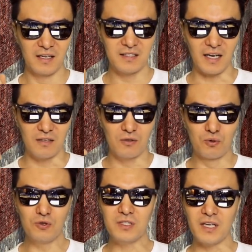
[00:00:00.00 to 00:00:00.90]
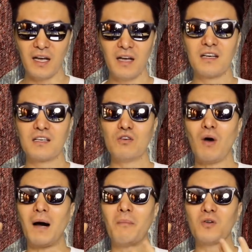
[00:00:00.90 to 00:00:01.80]
자, 둘째, 그
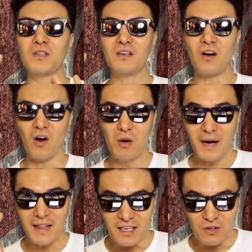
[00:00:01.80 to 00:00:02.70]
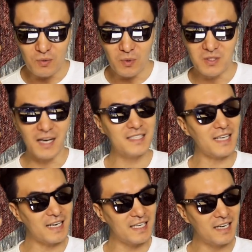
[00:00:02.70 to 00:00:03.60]
과목들을 얼마나 이 후보자가
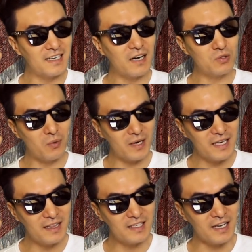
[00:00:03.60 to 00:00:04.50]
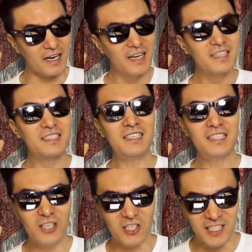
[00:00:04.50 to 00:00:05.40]
잘 이해를 하고 소화를 했느냐를
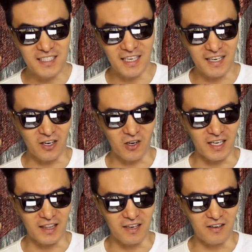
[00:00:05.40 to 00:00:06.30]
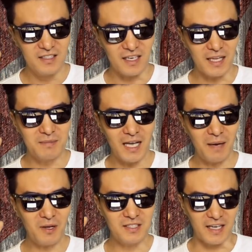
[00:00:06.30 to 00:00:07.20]
흔적을 찾으려고 그럴 것 같아요. 자, 그 다음 세
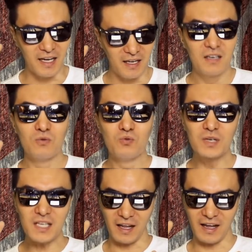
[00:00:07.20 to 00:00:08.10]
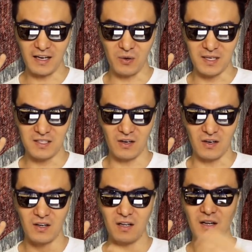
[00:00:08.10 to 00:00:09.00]
번째, 우리 대학교에서